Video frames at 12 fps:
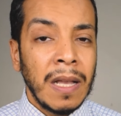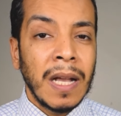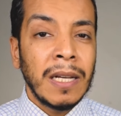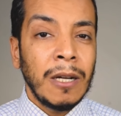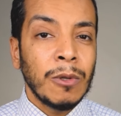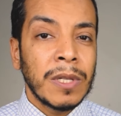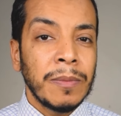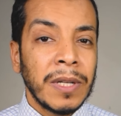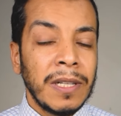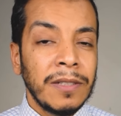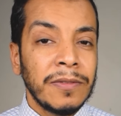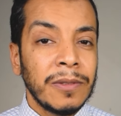انا حسام
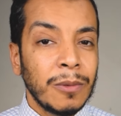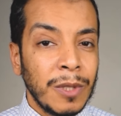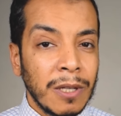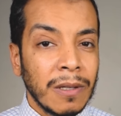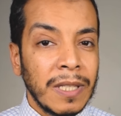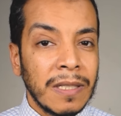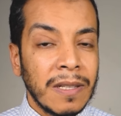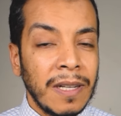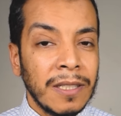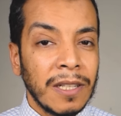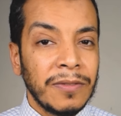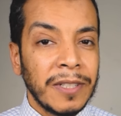خلف ودي قناه
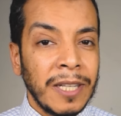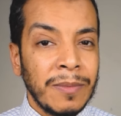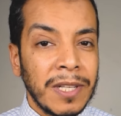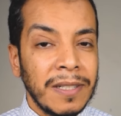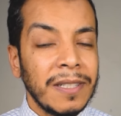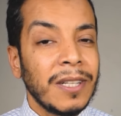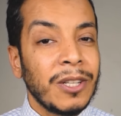صحتك في خمسة